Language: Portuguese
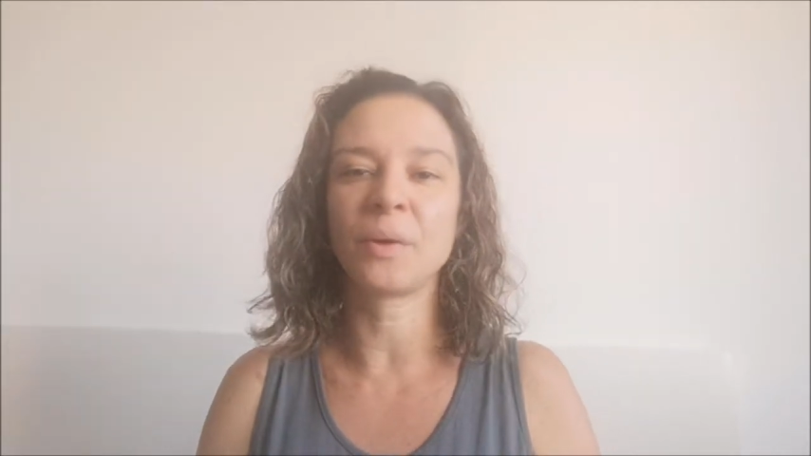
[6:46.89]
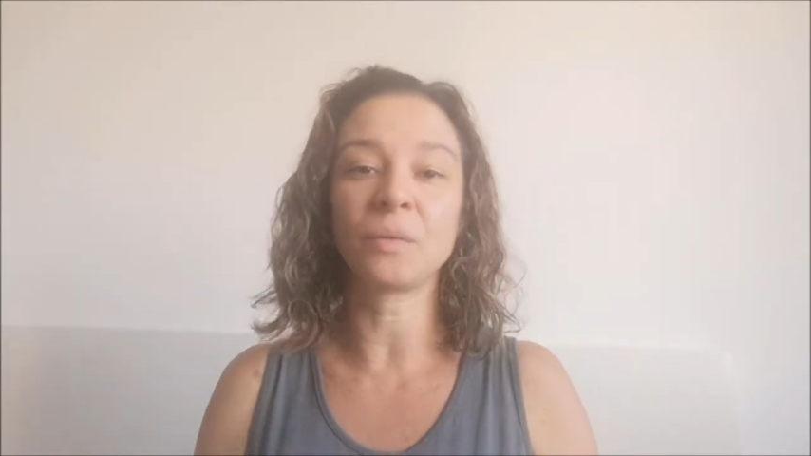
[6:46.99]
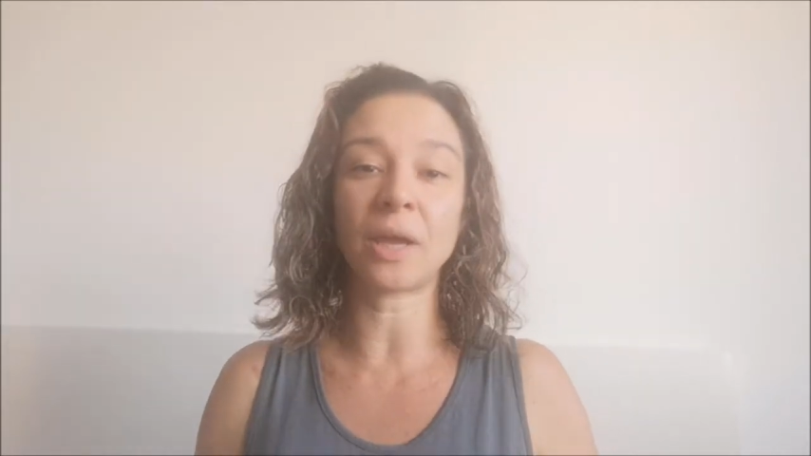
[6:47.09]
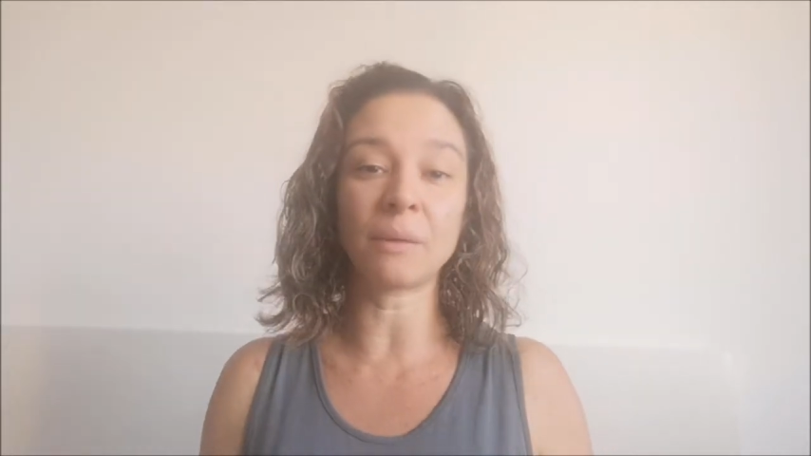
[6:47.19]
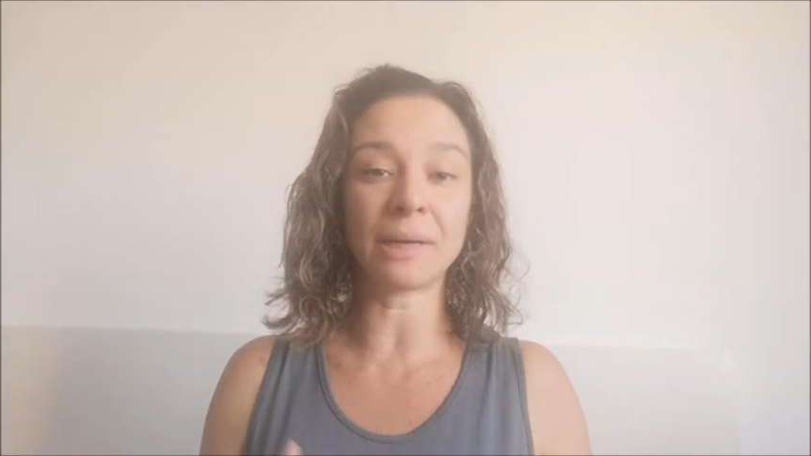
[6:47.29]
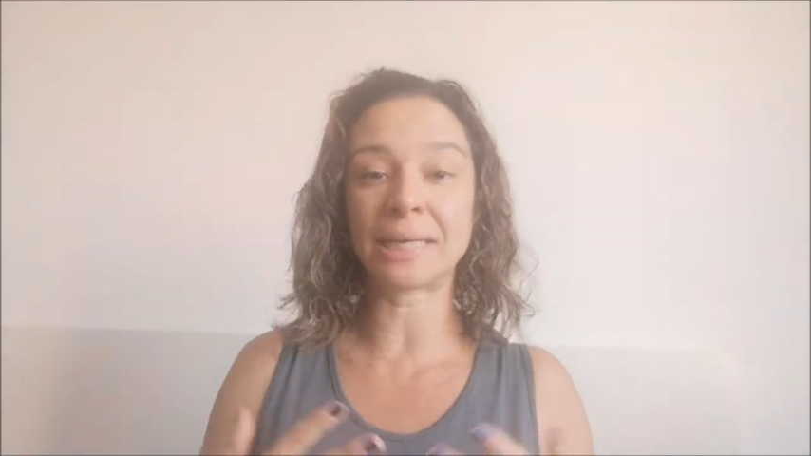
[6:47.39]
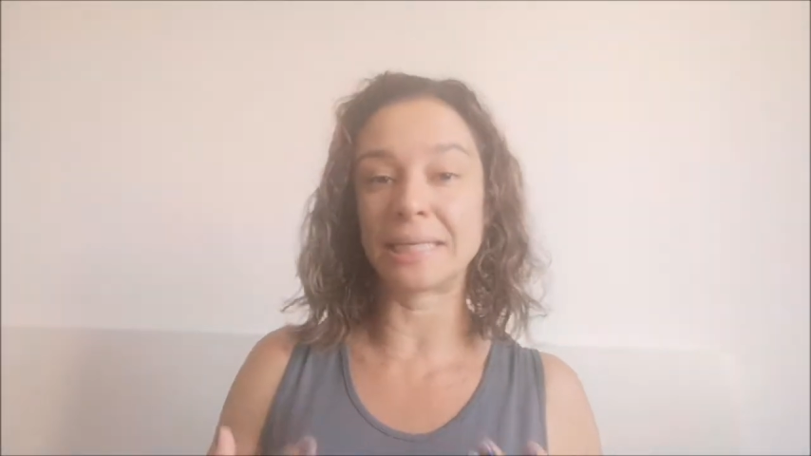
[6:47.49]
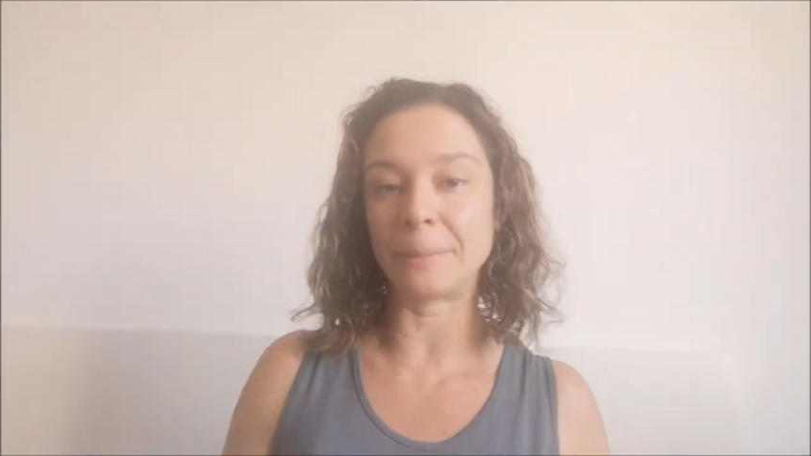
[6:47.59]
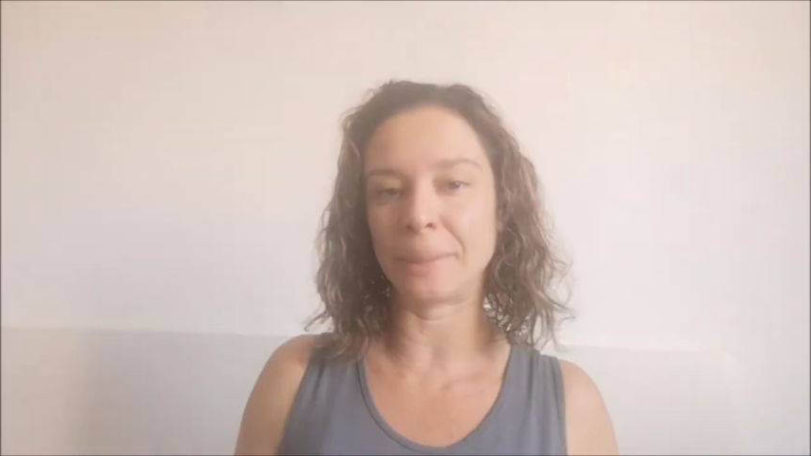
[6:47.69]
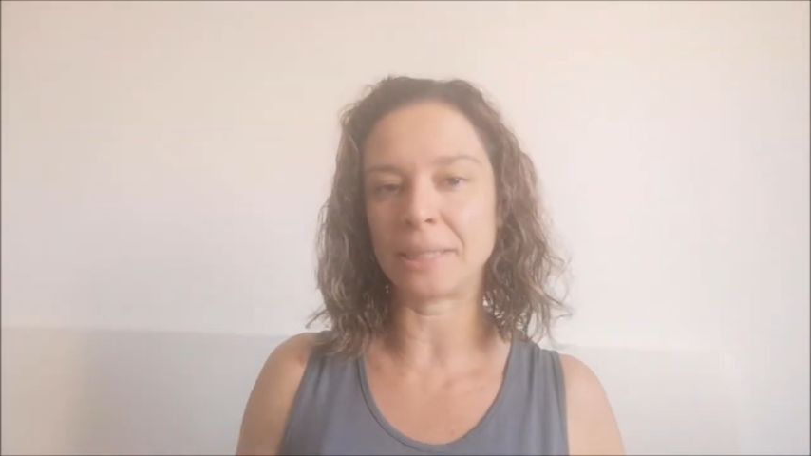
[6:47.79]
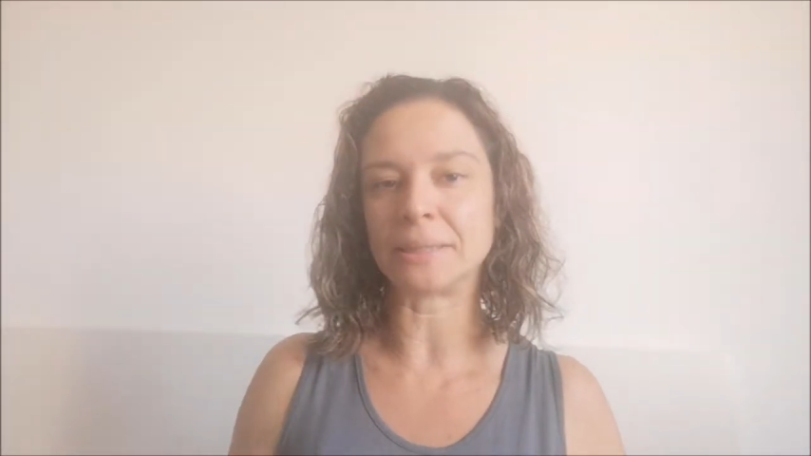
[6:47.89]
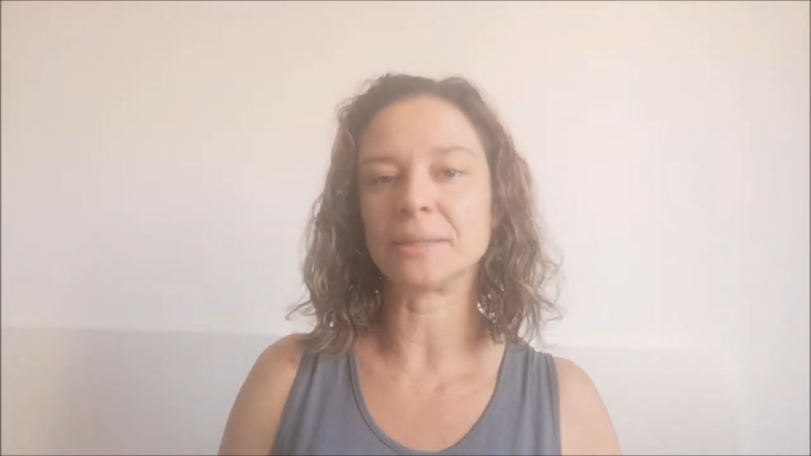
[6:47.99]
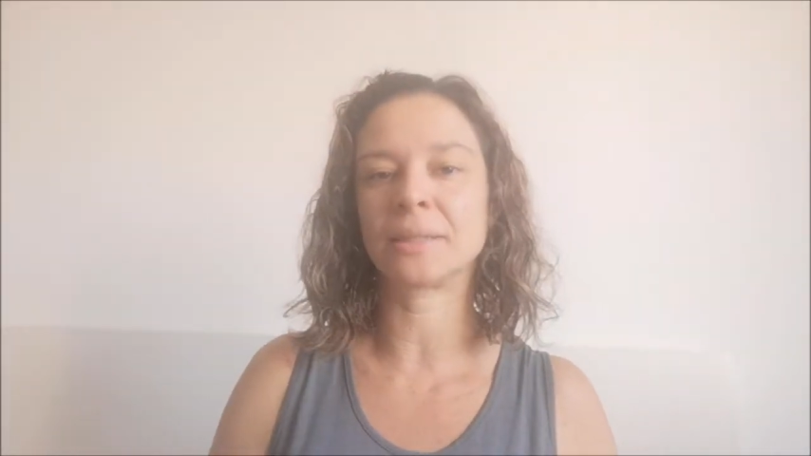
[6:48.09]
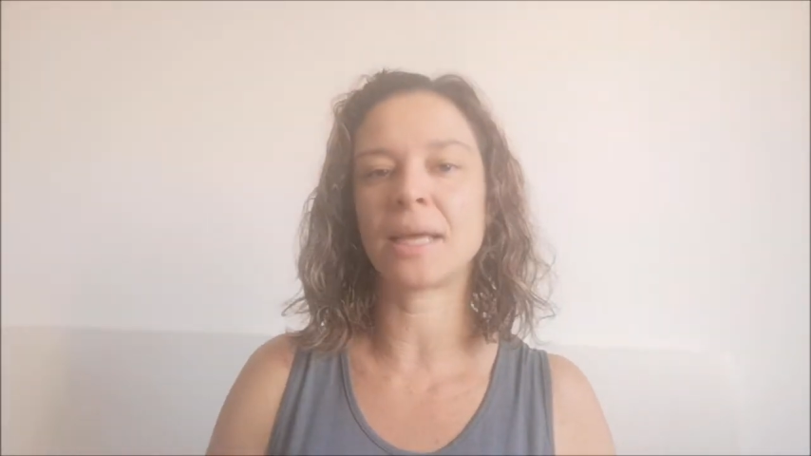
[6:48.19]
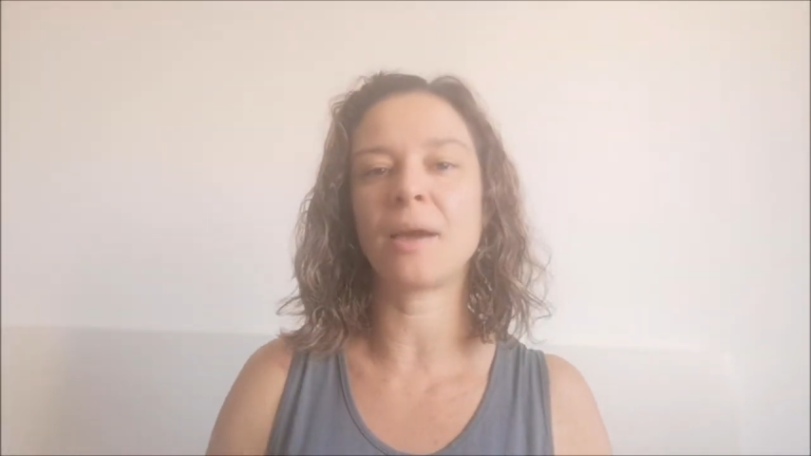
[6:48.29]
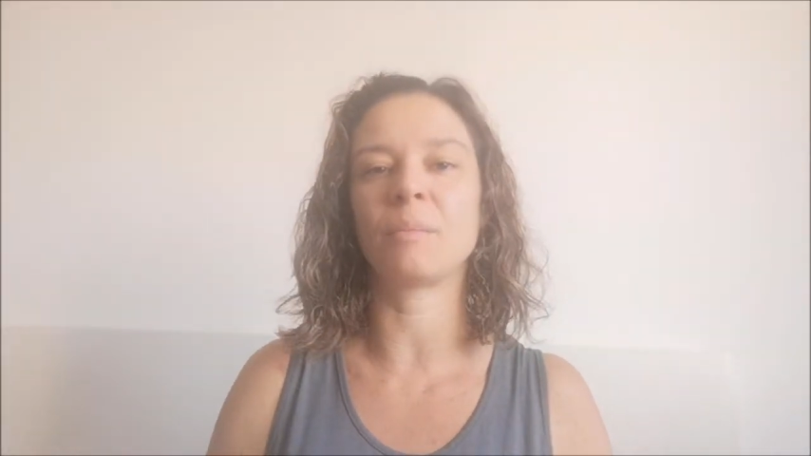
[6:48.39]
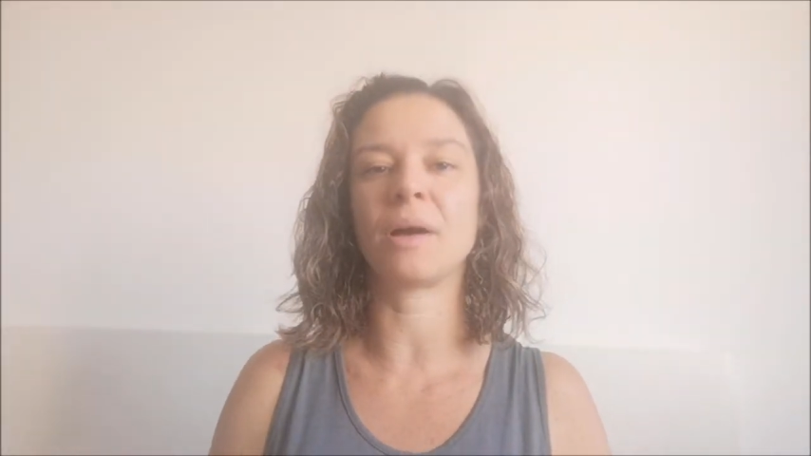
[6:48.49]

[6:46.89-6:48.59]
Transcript: eu tenho uma câmera, né?